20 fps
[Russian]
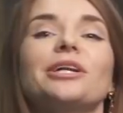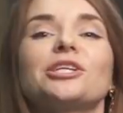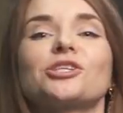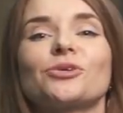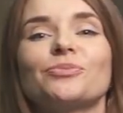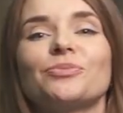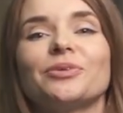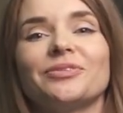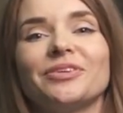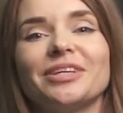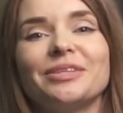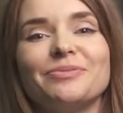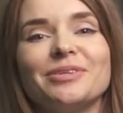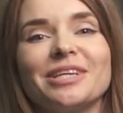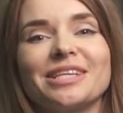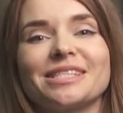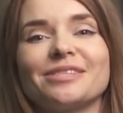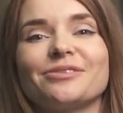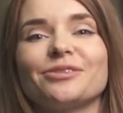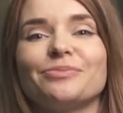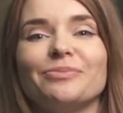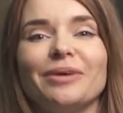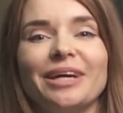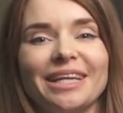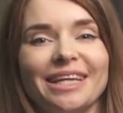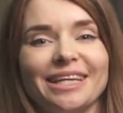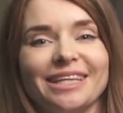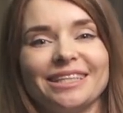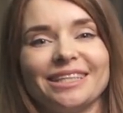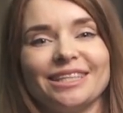большой привет, меня зовут
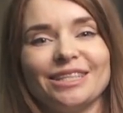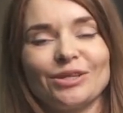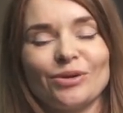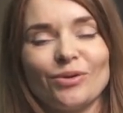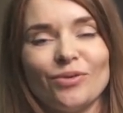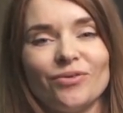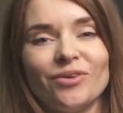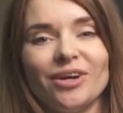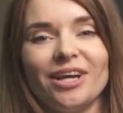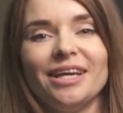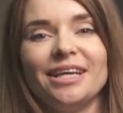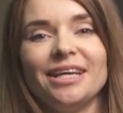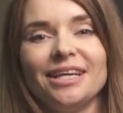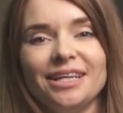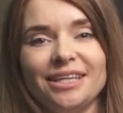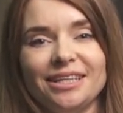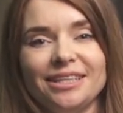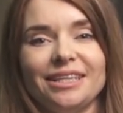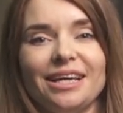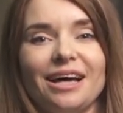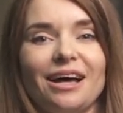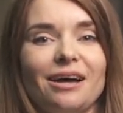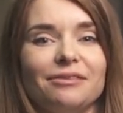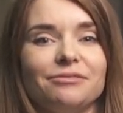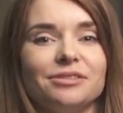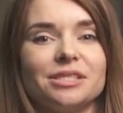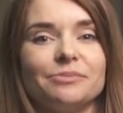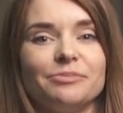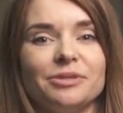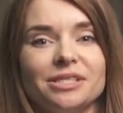Мария Котлерова, я
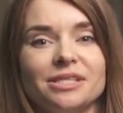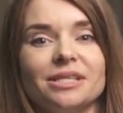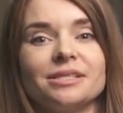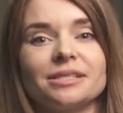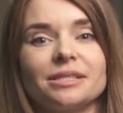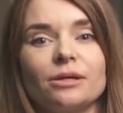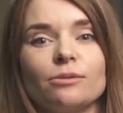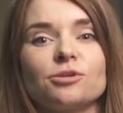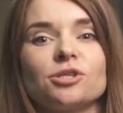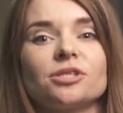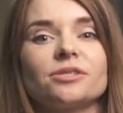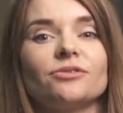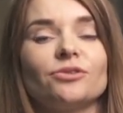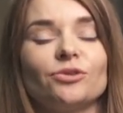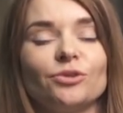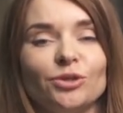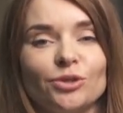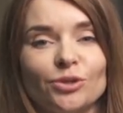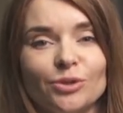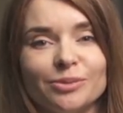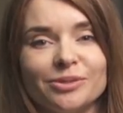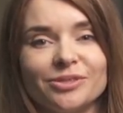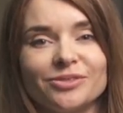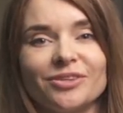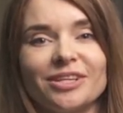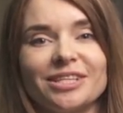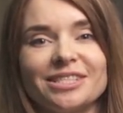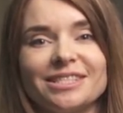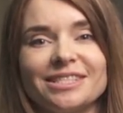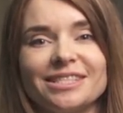вице-президент сообщества Тони Робинс в
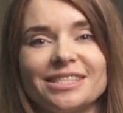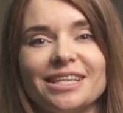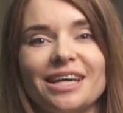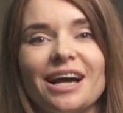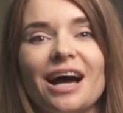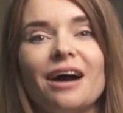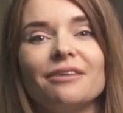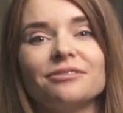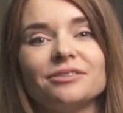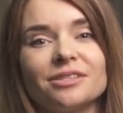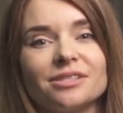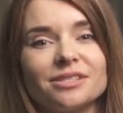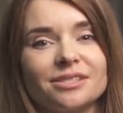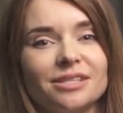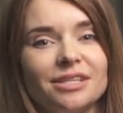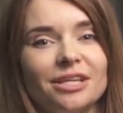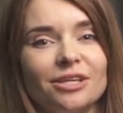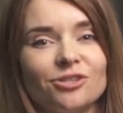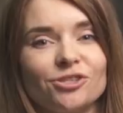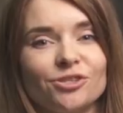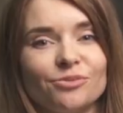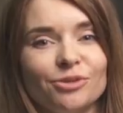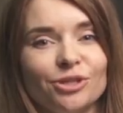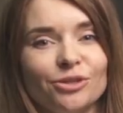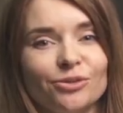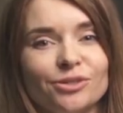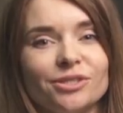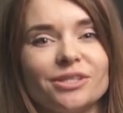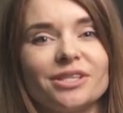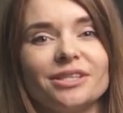России, автор исцеляющей
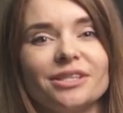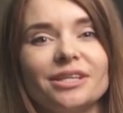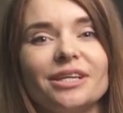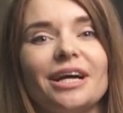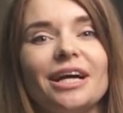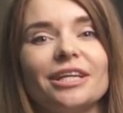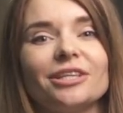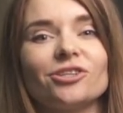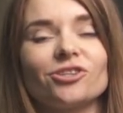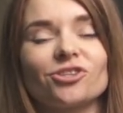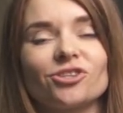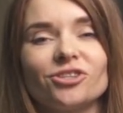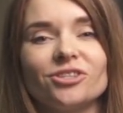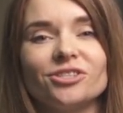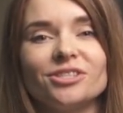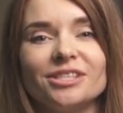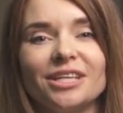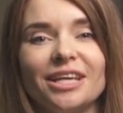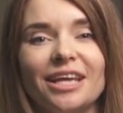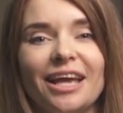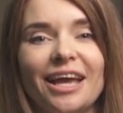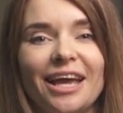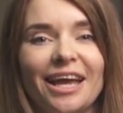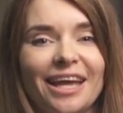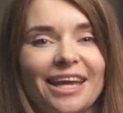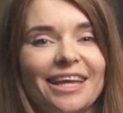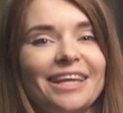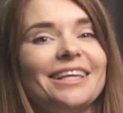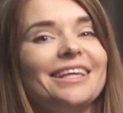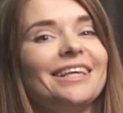методики дыхания жизни,
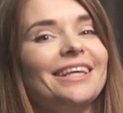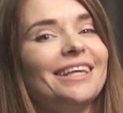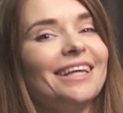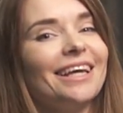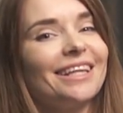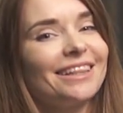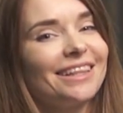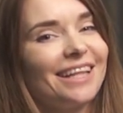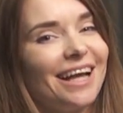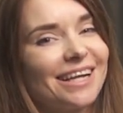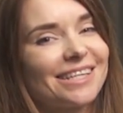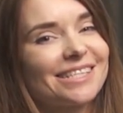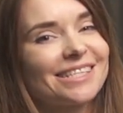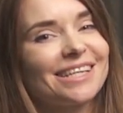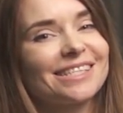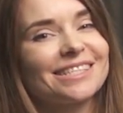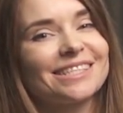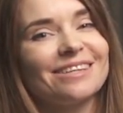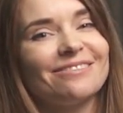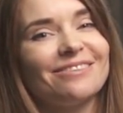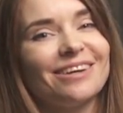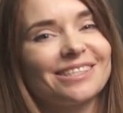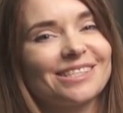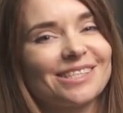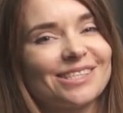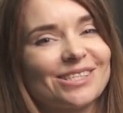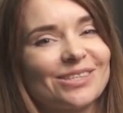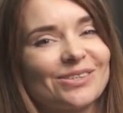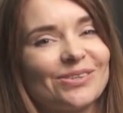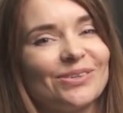и я также
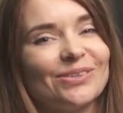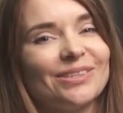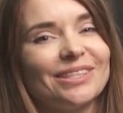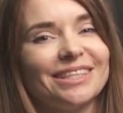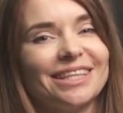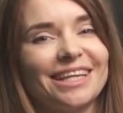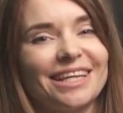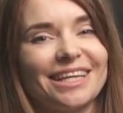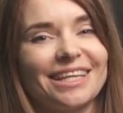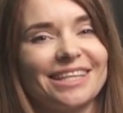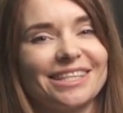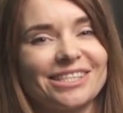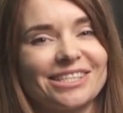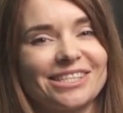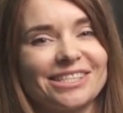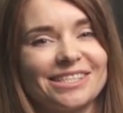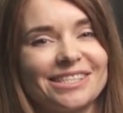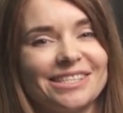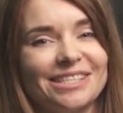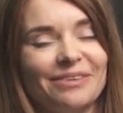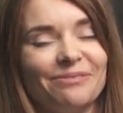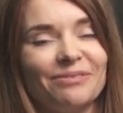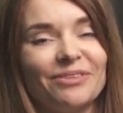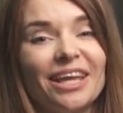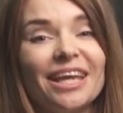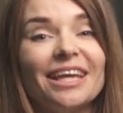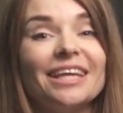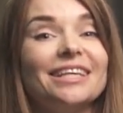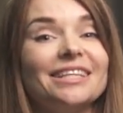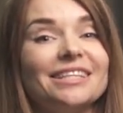основатель школы «Энергия жизни»
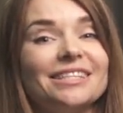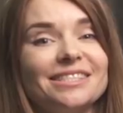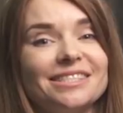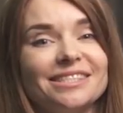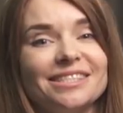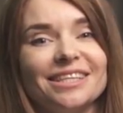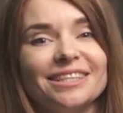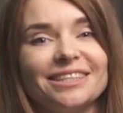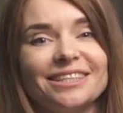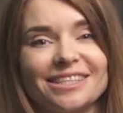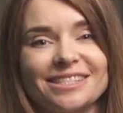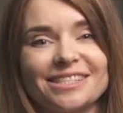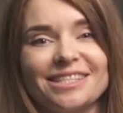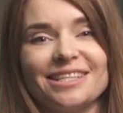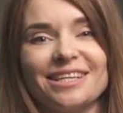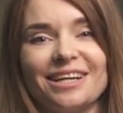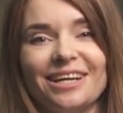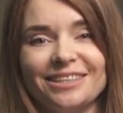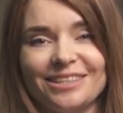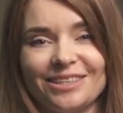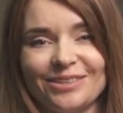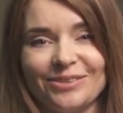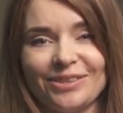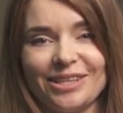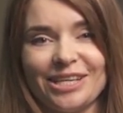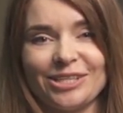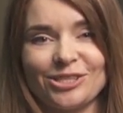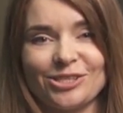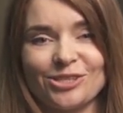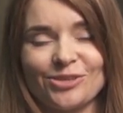и резидент акселератора
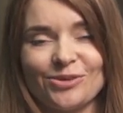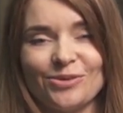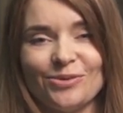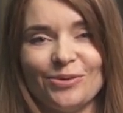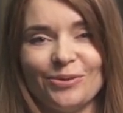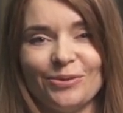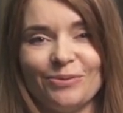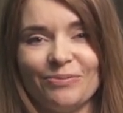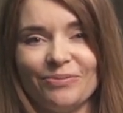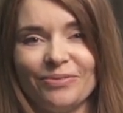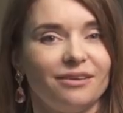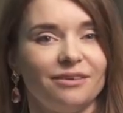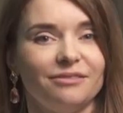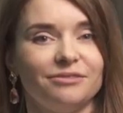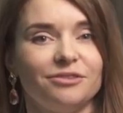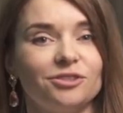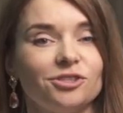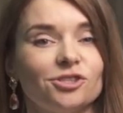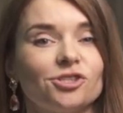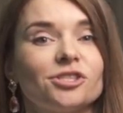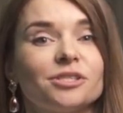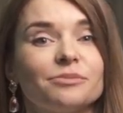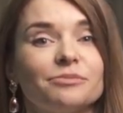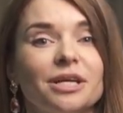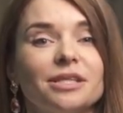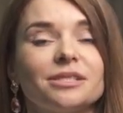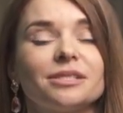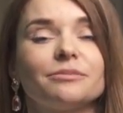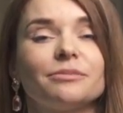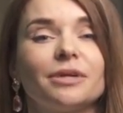онлайн-школ. В
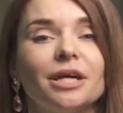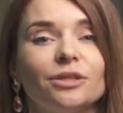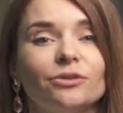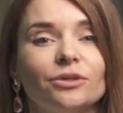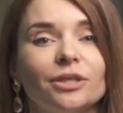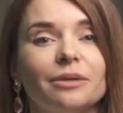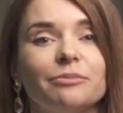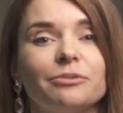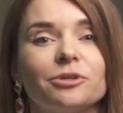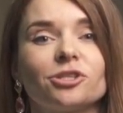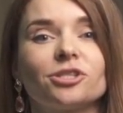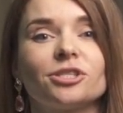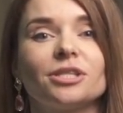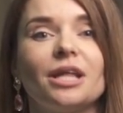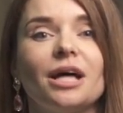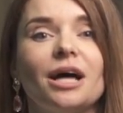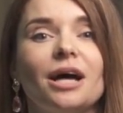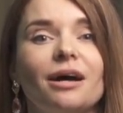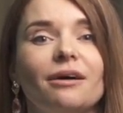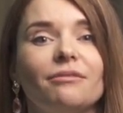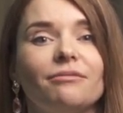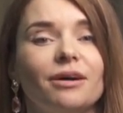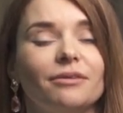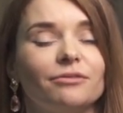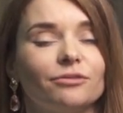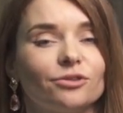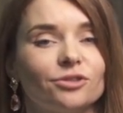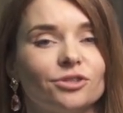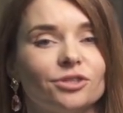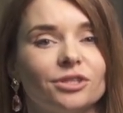2017 году я пришла в
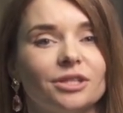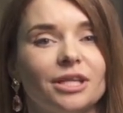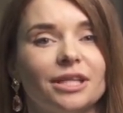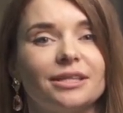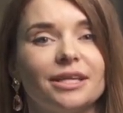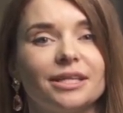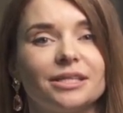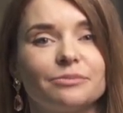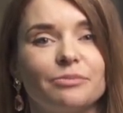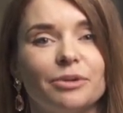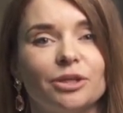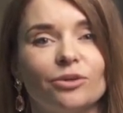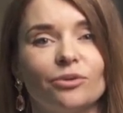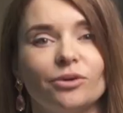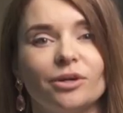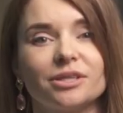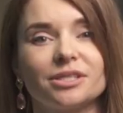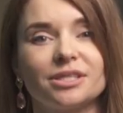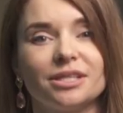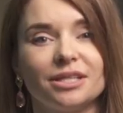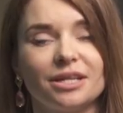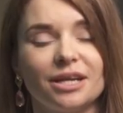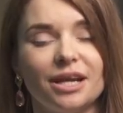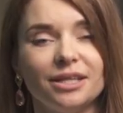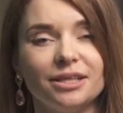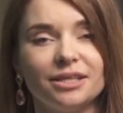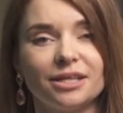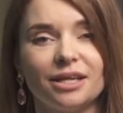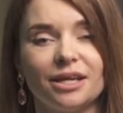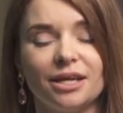августе на третий поток
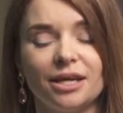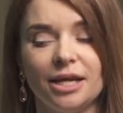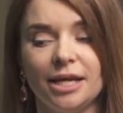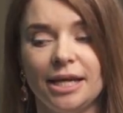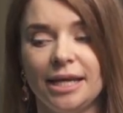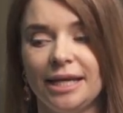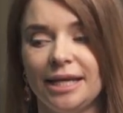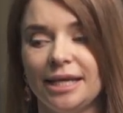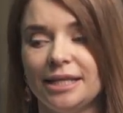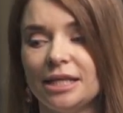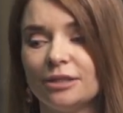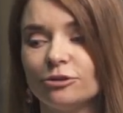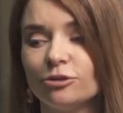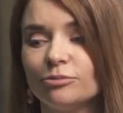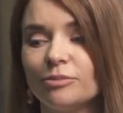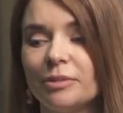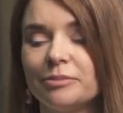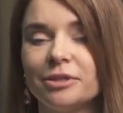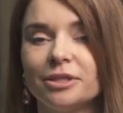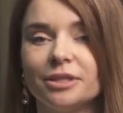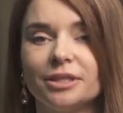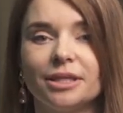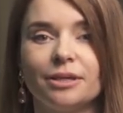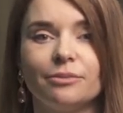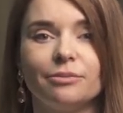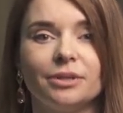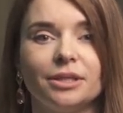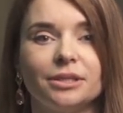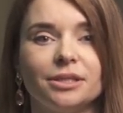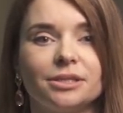акселератора, и на тот момент
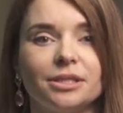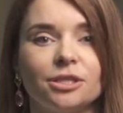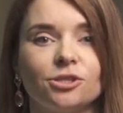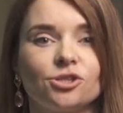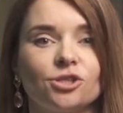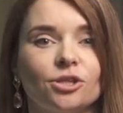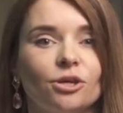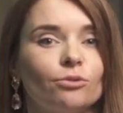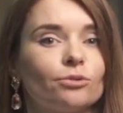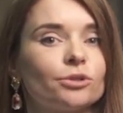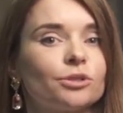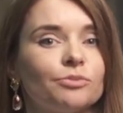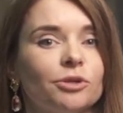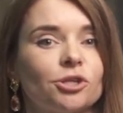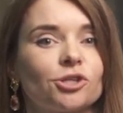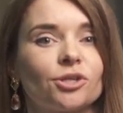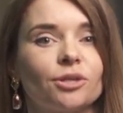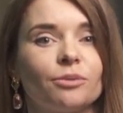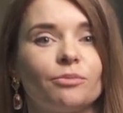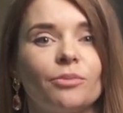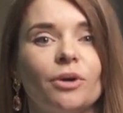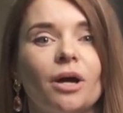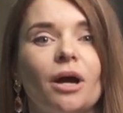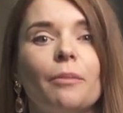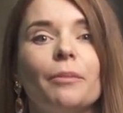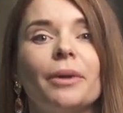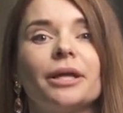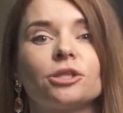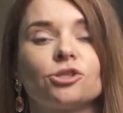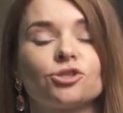я была достаточно успешным
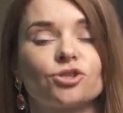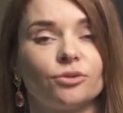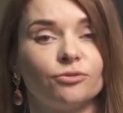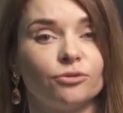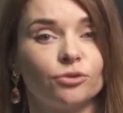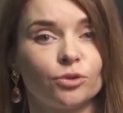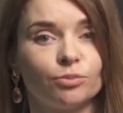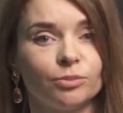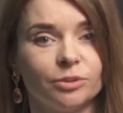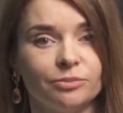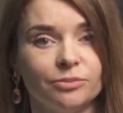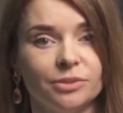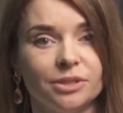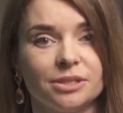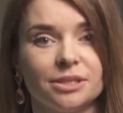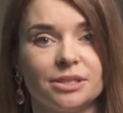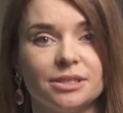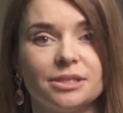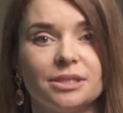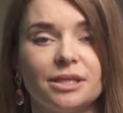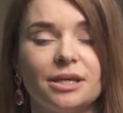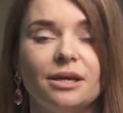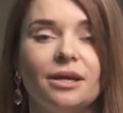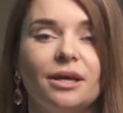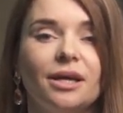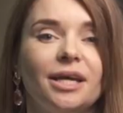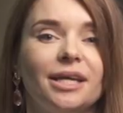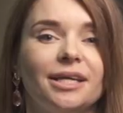а, менеджером в крупном бизнесе.